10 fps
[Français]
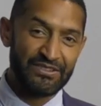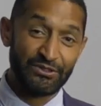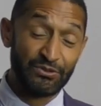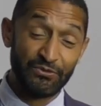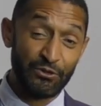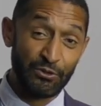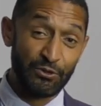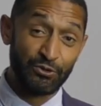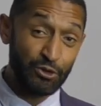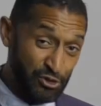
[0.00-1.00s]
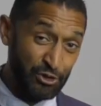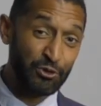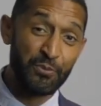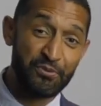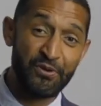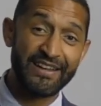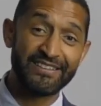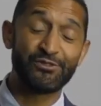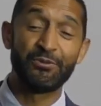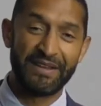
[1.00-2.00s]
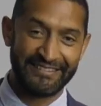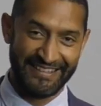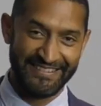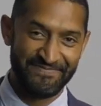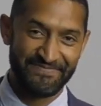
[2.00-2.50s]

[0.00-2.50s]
deux autres points ce matin,